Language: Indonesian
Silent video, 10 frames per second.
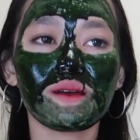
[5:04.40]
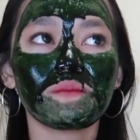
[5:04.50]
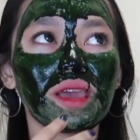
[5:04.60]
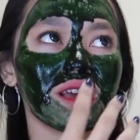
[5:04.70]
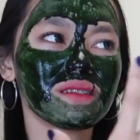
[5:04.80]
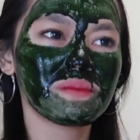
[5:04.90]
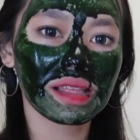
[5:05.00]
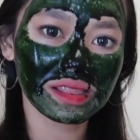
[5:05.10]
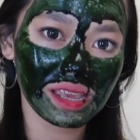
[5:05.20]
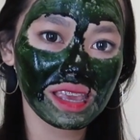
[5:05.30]
sampai
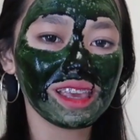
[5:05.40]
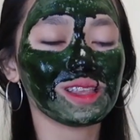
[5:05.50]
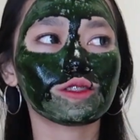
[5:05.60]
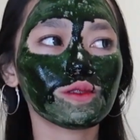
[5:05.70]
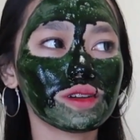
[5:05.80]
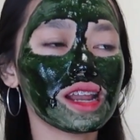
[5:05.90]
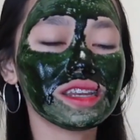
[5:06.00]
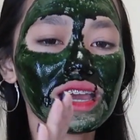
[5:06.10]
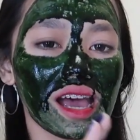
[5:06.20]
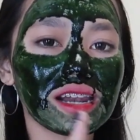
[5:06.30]
mati gitu
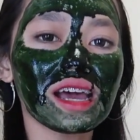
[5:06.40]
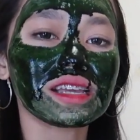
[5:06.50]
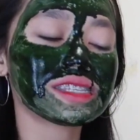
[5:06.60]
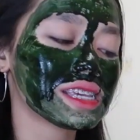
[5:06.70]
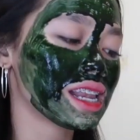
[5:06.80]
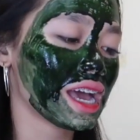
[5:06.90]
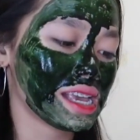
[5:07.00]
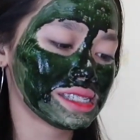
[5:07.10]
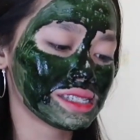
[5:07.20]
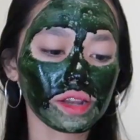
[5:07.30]
dan dia anak kecil
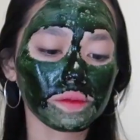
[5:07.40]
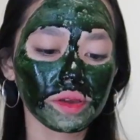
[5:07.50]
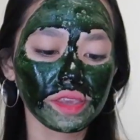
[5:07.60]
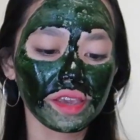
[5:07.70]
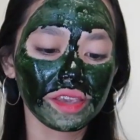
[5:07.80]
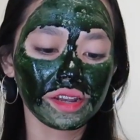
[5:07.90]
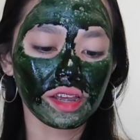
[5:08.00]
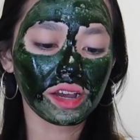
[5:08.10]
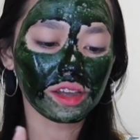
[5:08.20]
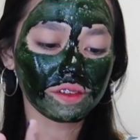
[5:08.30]
guys namanya
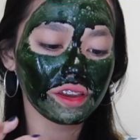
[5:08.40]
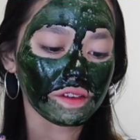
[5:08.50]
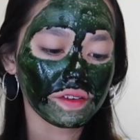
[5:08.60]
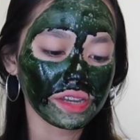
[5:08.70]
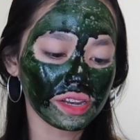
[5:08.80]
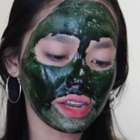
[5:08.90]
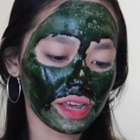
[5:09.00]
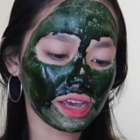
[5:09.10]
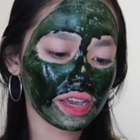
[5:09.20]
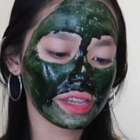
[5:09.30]
Gina Karunia
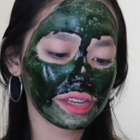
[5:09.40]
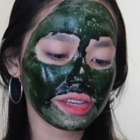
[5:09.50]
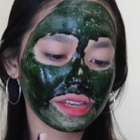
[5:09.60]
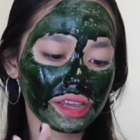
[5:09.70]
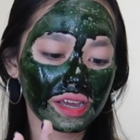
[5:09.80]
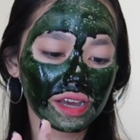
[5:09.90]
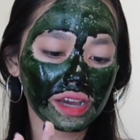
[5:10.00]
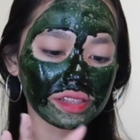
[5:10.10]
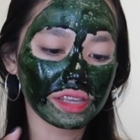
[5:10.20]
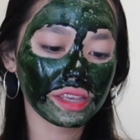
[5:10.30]
Fadila ini
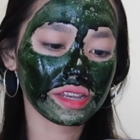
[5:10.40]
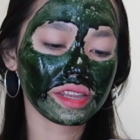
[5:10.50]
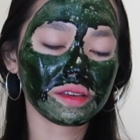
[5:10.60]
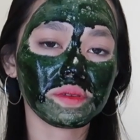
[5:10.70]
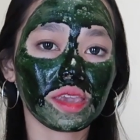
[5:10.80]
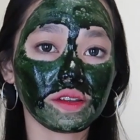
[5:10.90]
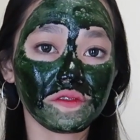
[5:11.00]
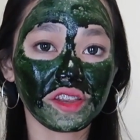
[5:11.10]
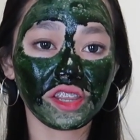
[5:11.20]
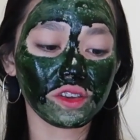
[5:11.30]
dia katanya dia
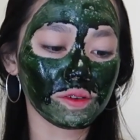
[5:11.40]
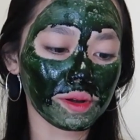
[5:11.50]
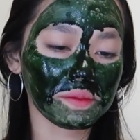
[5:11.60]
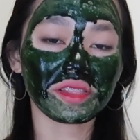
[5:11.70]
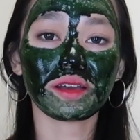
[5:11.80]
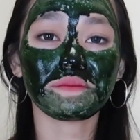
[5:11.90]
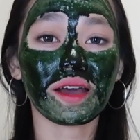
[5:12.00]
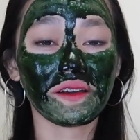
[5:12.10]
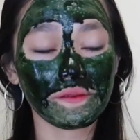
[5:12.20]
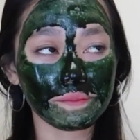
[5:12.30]
bikin video perminta
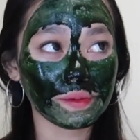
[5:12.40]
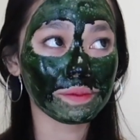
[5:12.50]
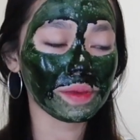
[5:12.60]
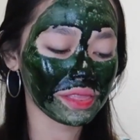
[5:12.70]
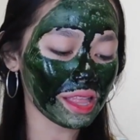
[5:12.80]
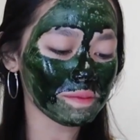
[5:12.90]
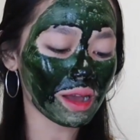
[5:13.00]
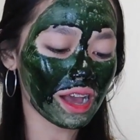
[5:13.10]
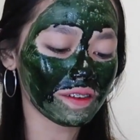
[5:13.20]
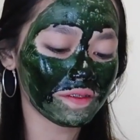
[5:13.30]
ma perminta
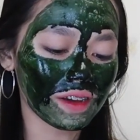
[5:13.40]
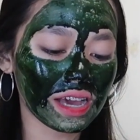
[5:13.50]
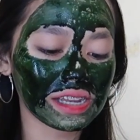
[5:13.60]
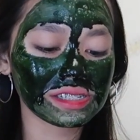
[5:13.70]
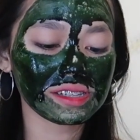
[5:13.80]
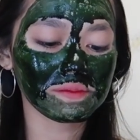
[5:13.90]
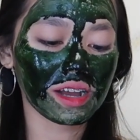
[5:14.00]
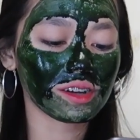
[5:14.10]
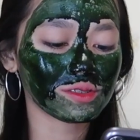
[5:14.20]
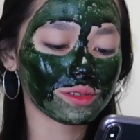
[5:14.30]
maafan
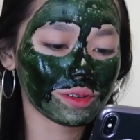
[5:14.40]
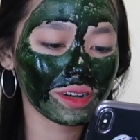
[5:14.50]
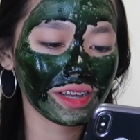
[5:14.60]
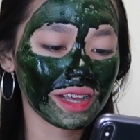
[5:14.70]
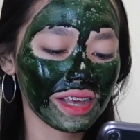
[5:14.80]
sama aku